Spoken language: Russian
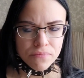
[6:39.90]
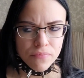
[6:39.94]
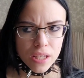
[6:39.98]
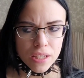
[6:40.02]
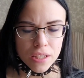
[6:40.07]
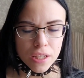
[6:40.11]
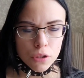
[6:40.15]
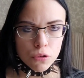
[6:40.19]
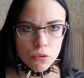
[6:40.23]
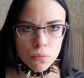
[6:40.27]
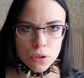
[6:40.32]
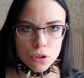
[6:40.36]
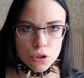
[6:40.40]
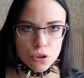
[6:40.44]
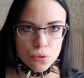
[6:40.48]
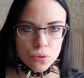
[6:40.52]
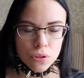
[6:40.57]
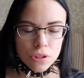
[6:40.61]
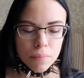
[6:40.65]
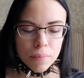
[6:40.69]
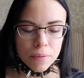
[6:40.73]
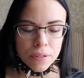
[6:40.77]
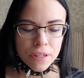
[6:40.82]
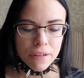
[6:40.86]
Я думала, что
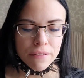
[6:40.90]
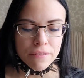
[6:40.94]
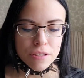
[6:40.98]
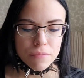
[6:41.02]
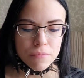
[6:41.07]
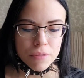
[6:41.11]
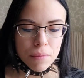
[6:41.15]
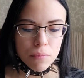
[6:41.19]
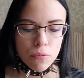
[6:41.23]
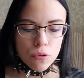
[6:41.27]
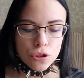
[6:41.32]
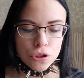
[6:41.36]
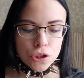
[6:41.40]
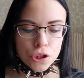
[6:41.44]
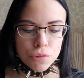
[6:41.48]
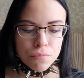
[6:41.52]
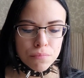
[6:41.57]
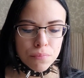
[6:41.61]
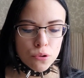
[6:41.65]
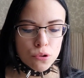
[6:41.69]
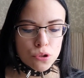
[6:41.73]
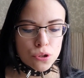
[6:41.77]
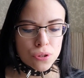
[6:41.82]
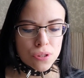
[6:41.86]
она понравится мне больше, чем
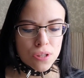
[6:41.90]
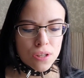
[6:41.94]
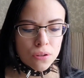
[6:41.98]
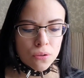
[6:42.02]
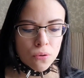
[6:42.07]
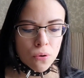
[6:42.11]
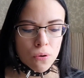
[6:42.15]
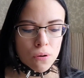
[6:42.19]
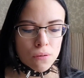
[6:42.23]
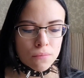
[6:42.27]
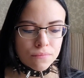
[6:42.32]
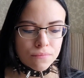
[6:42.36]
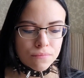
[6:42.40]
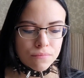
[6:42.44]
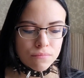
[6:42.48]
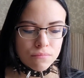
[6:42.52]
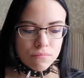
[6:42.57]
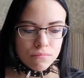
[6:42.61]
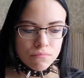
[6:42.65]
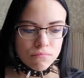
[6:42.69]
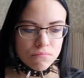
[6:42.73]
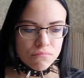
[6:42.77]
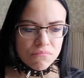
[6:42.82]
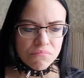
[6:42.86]
прошлое, но
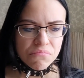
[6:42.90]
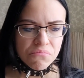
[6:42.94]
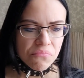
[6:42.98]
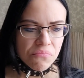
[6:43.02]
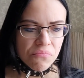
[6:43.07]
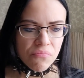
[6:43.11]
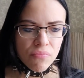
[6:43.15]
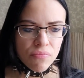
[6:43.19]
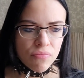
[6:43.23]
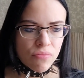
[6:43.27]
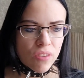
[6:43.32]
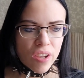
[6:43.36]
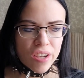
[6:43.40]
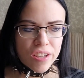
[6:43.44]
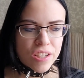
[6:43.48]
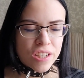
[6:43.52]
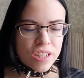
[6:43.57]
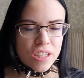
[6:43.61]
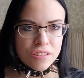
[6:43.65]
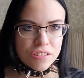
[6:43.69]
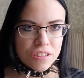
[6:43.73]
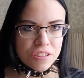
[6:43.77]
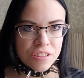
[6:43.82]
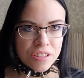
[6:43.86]
они
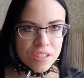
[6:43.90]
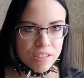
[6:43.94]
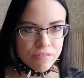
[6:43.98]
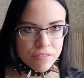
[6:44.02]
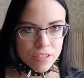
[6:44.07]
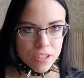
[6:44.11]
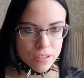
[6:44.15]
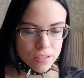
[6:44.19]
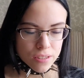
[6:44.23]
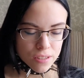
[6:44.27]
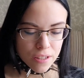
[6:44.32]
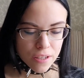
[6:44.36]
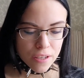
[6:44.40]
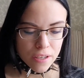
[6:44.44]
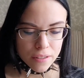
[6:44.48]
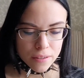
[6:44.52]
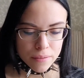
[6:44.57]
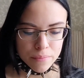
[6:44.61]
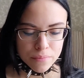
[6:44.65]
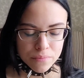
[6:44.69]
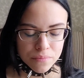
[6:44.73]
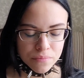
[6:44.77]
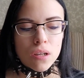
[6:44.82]
как-то наравне стоят.